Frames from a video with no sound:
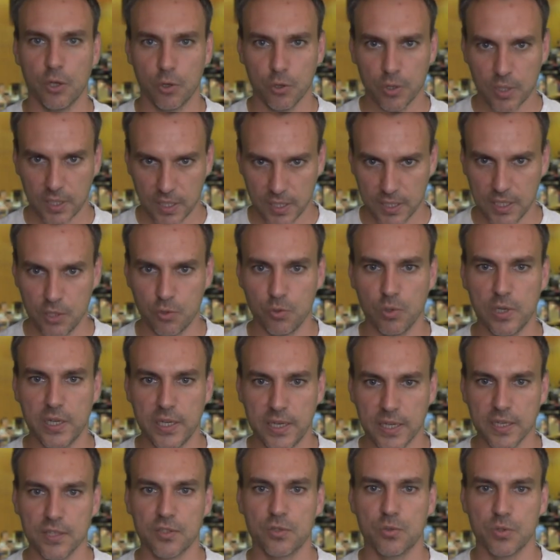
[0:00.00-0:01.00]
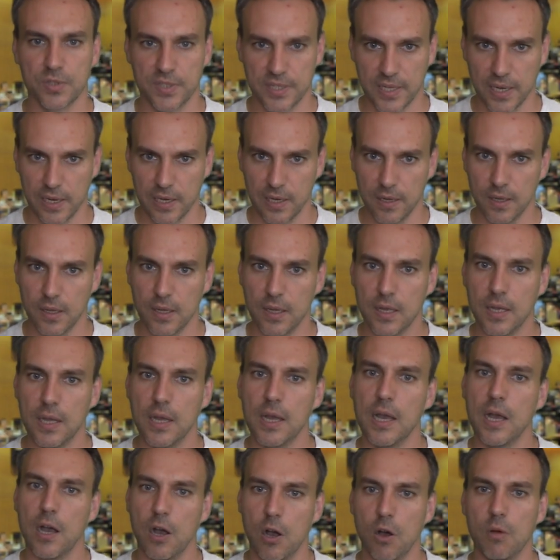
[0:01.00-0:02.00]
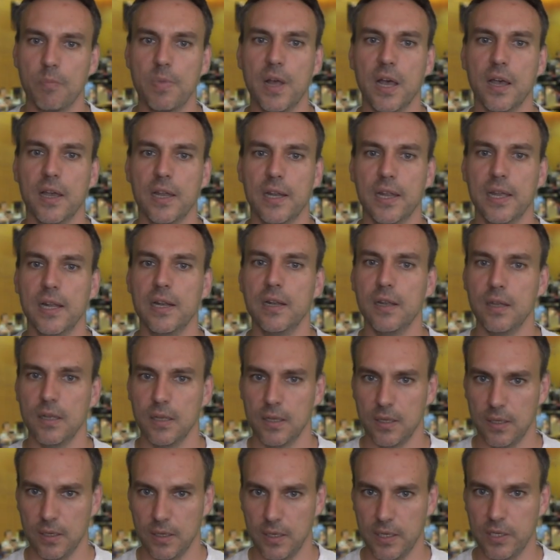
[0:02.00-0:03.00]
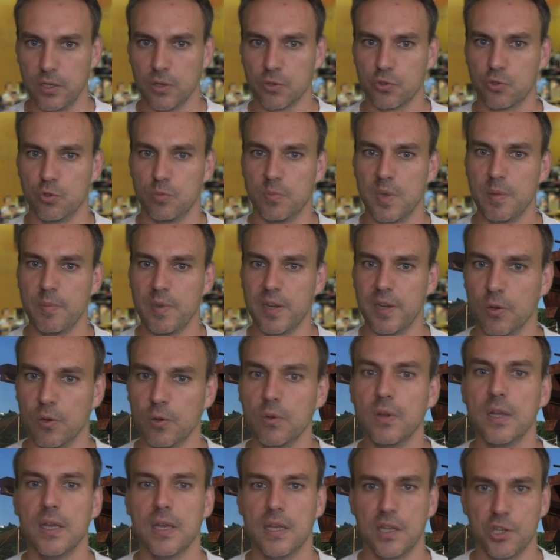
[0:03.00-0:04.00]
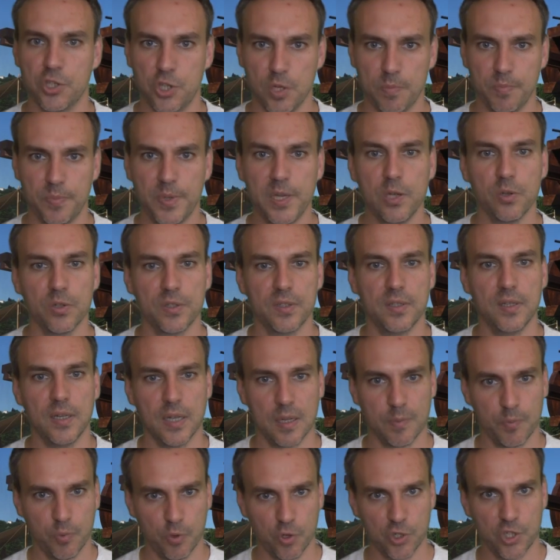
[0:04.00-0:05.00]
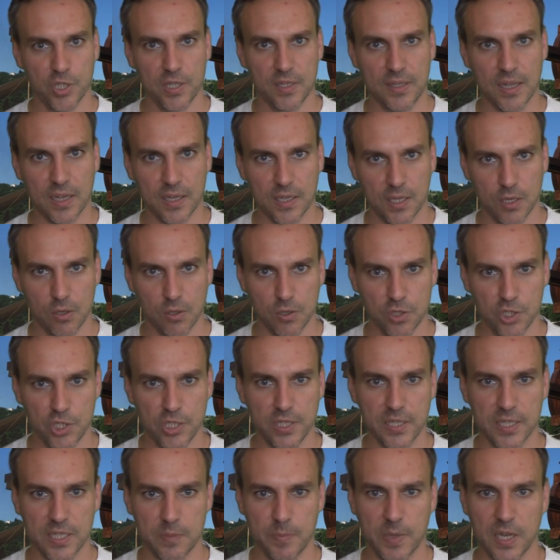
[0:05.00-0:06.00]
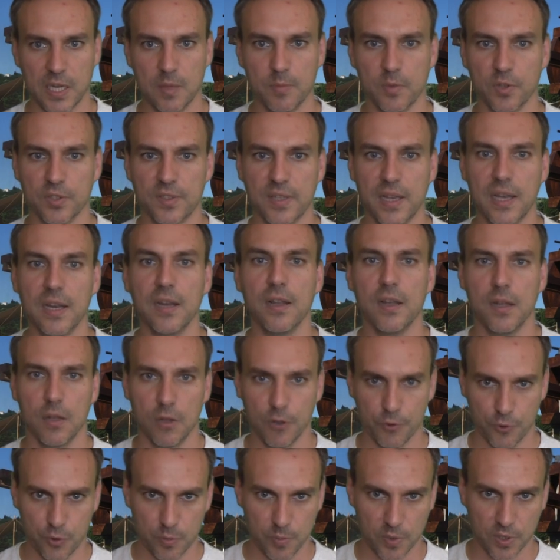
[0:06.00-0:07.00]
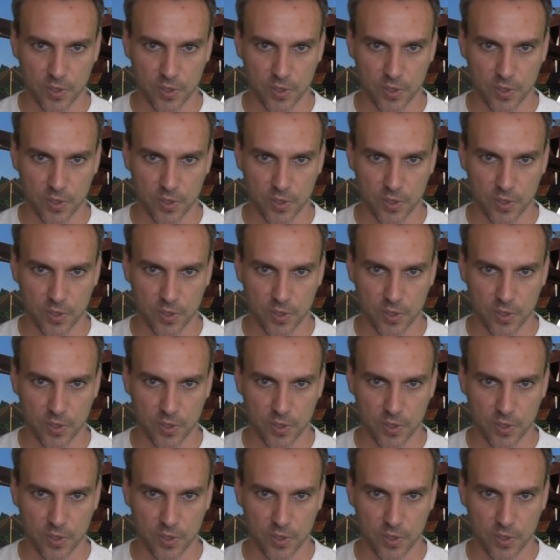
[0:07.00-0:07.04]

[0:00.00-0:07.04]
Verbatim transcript: et recréer du lien social. En parallèle, et dans ce élan, j'ai piloté un projet d'archéologie expérimentale en